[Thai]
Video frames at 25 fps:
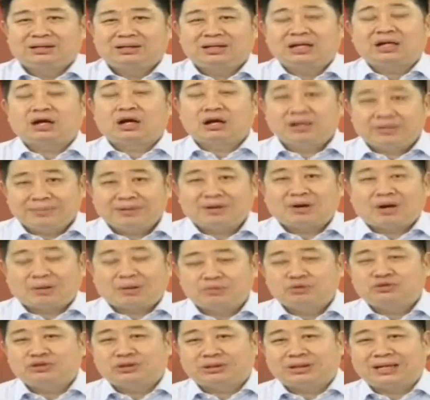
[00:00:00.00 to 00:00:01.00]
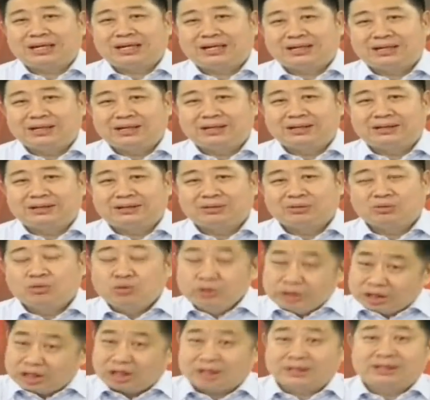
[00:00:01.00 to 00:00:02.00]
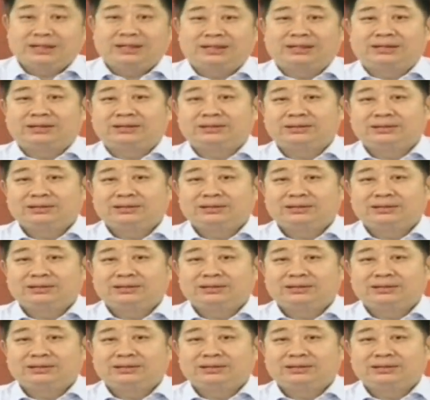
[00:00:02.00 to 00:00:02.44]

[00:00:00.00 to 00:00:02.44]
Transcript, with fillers: แล้วก็เลยมีความรู้สึกดีขึ้นหุ้นก็ขึ้น